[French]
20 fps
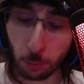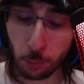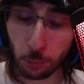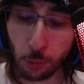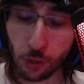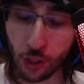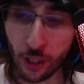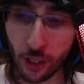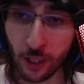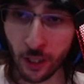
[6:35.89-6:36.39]

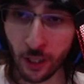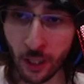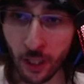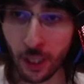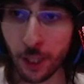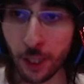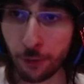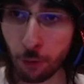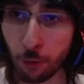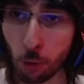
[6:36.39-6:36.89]
budgets
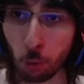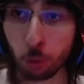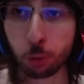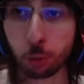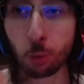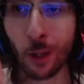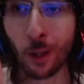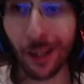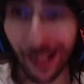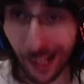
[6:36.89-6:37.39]
et faut qu'on
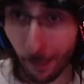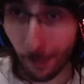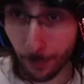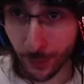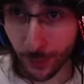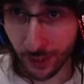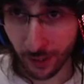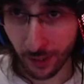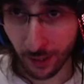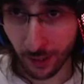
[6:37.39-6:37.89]
soit
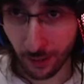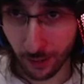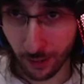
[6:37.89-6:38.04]
apte.